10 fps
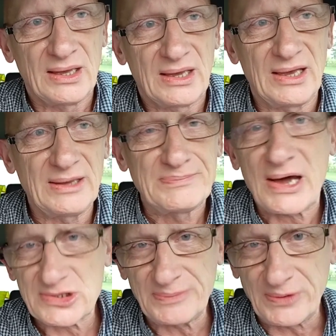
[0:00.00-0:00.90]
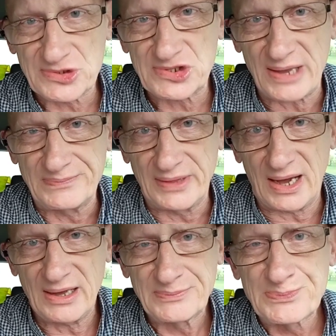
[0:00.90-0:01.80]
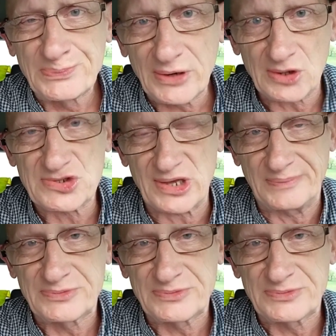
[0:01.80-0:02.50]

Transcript: e, bardzo potrzebna. Proszę,